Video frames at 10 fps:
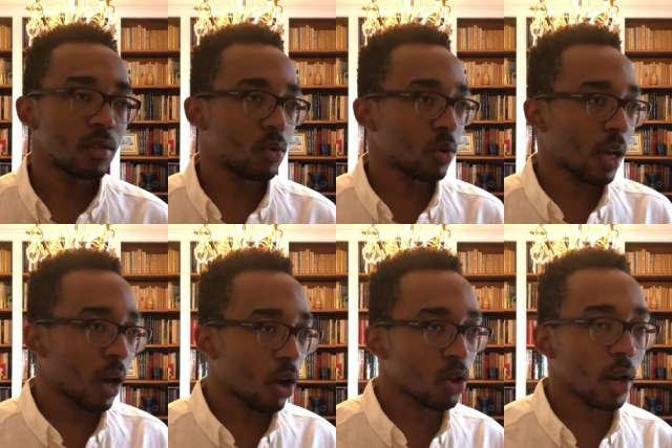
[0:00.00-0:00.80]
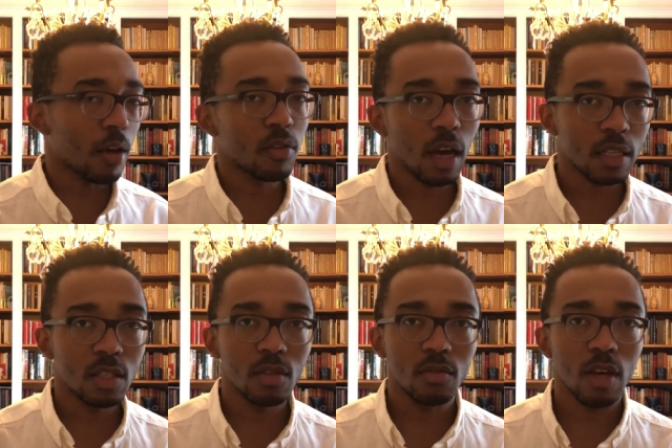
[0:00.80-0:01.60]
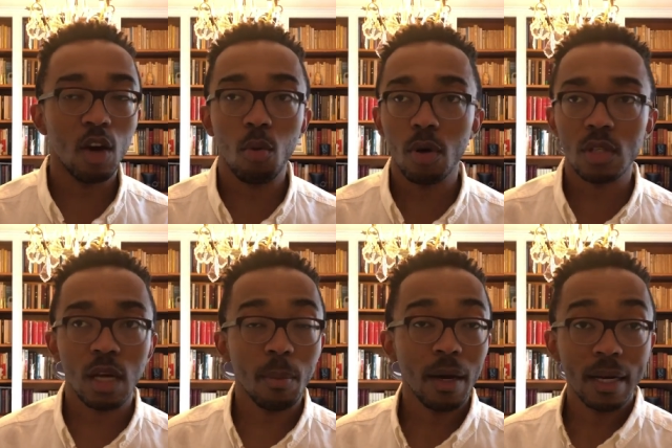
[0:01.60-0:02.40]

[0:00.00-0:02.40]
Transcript: donc elles rentrent dans la vie active, elles commencent à,